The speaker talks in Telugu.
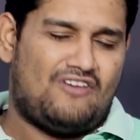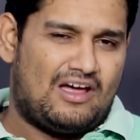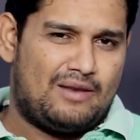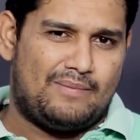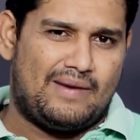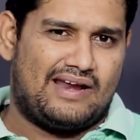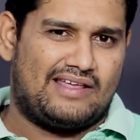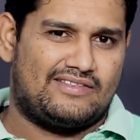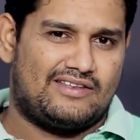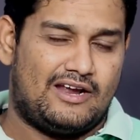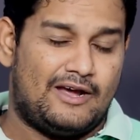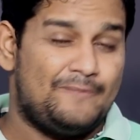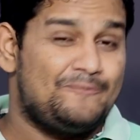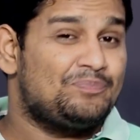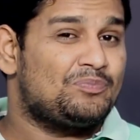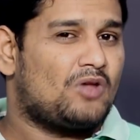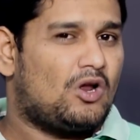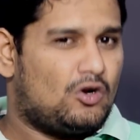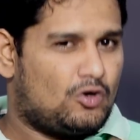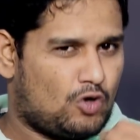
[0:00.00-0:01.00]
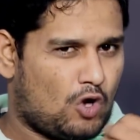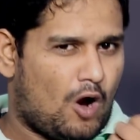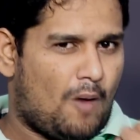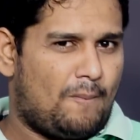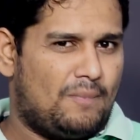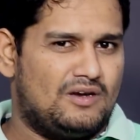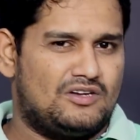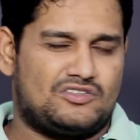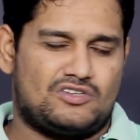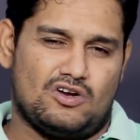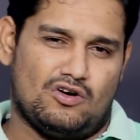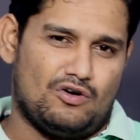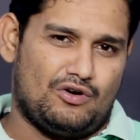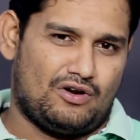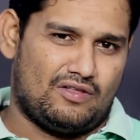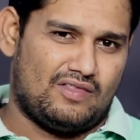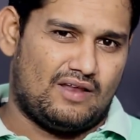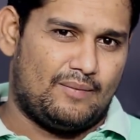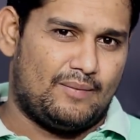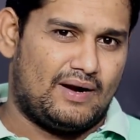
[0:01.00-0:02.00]
ఫైల్ మేనేజరే టాప్ లిస్ట్లో
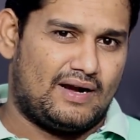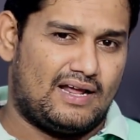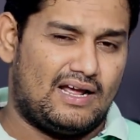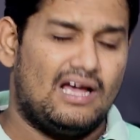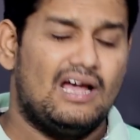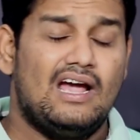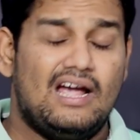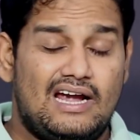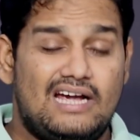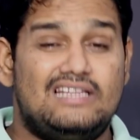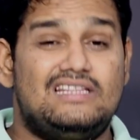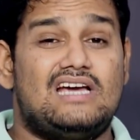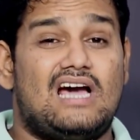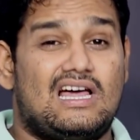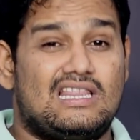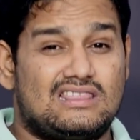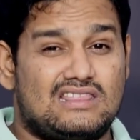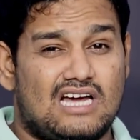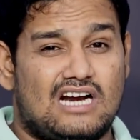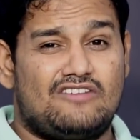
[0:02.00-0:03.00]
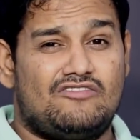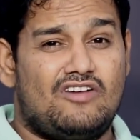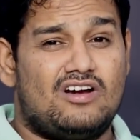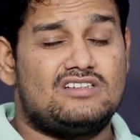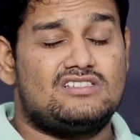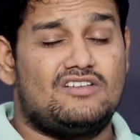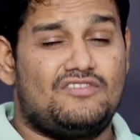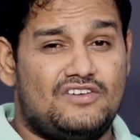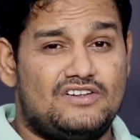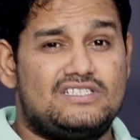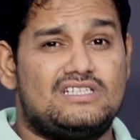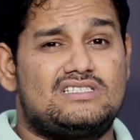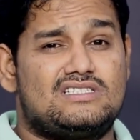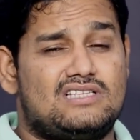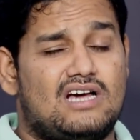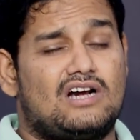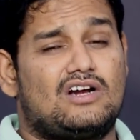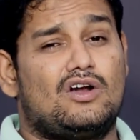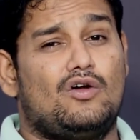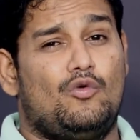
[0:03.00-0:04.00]
ఉంటుందన్నమాట ఇది అంత అడ్వాన్స్డ్ ఫీచర్స్
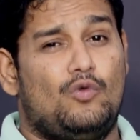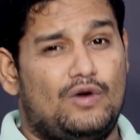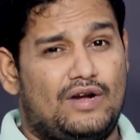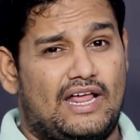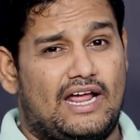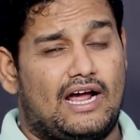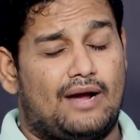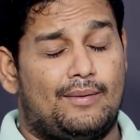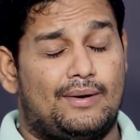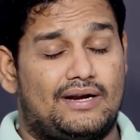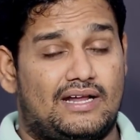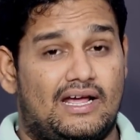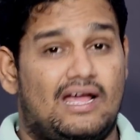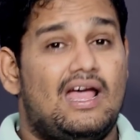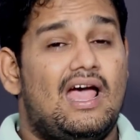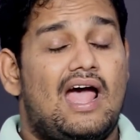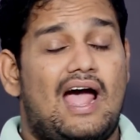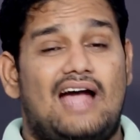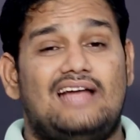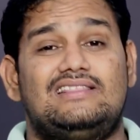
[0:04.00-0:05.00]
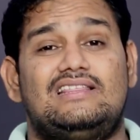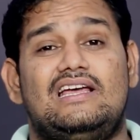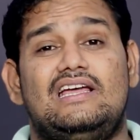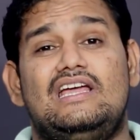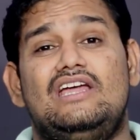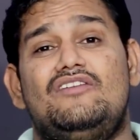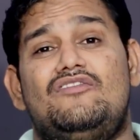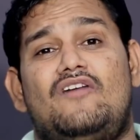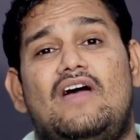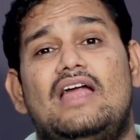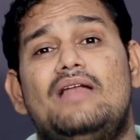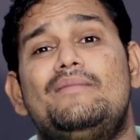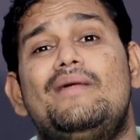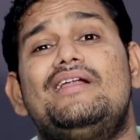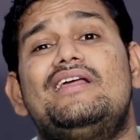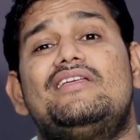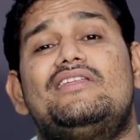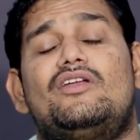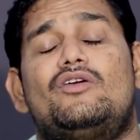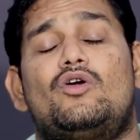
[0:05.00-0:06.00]
దాంట్లో ఉంటాయి కాబట్టి అయితే ఈ ఫైల్
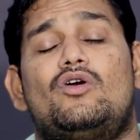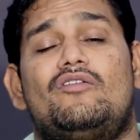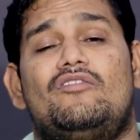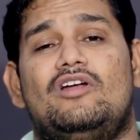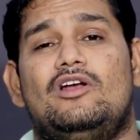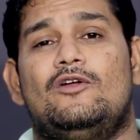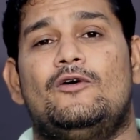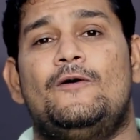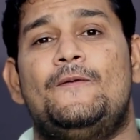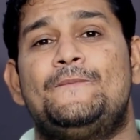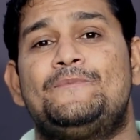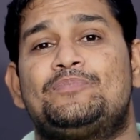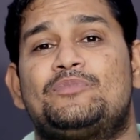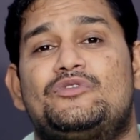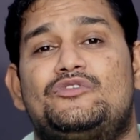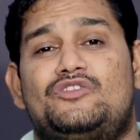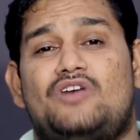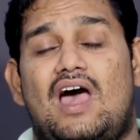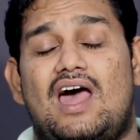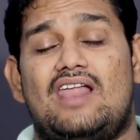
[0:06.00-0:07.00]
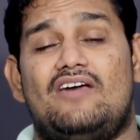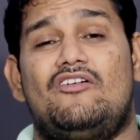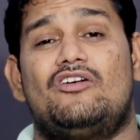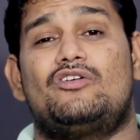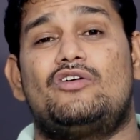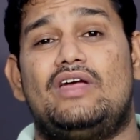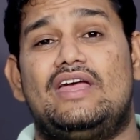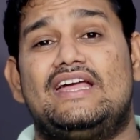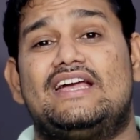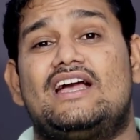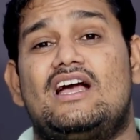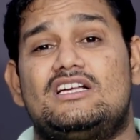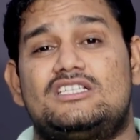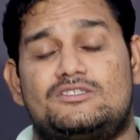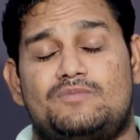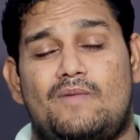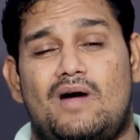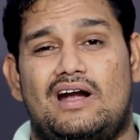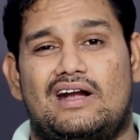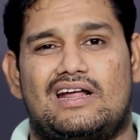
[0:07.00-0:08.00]
మేనేజర్ కూడా వీళ్ళు చాలా వరకు ఇంకా
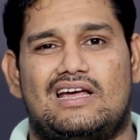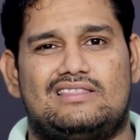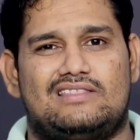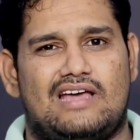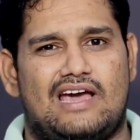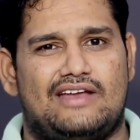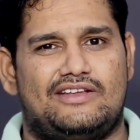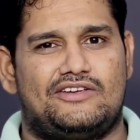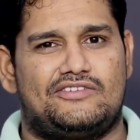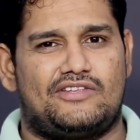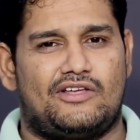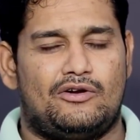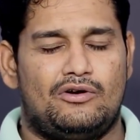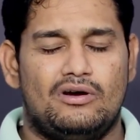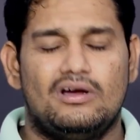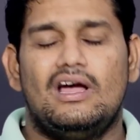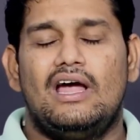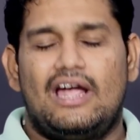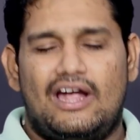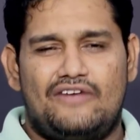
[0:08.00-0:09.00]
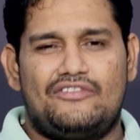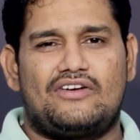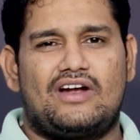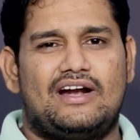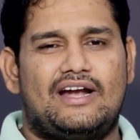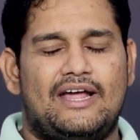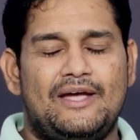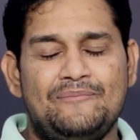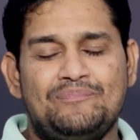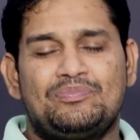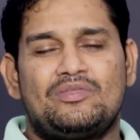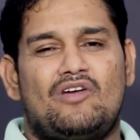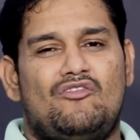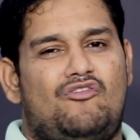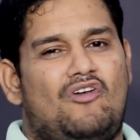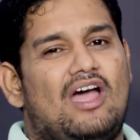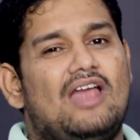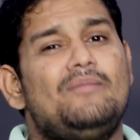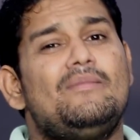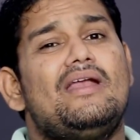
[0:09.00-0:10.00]
స్మార్ట్గా తయారు చేశారు ఎందుకంటే
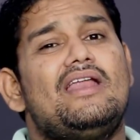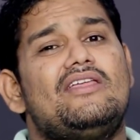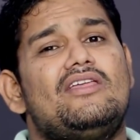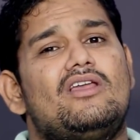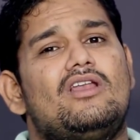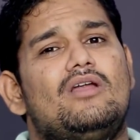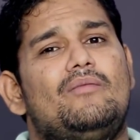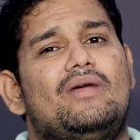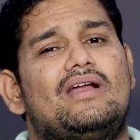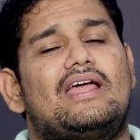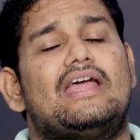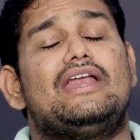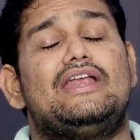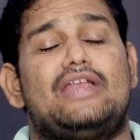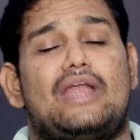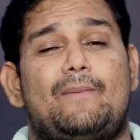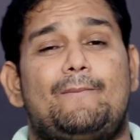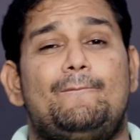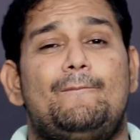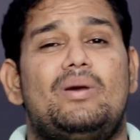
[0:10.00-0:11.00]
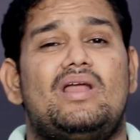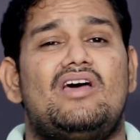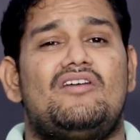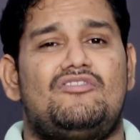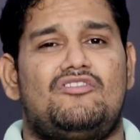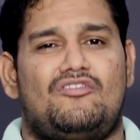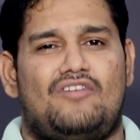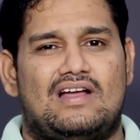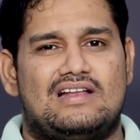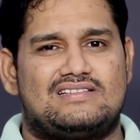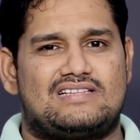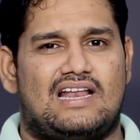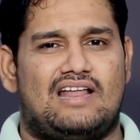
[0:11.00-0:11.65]
ఫైల్ మేనేజర్లో మనకి నెంబర్ ఆఫ్ ఫైల్స్